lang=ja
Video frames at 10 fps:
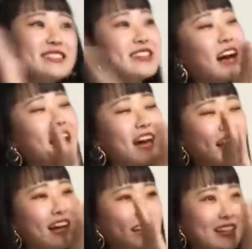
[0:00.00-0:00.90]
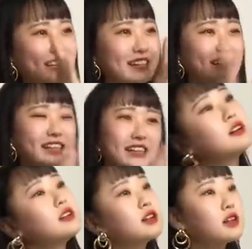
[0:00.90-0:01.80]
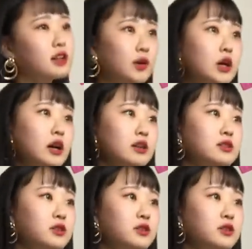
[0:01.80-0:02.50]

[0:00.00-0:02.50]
はーい。なんか違和感すごい。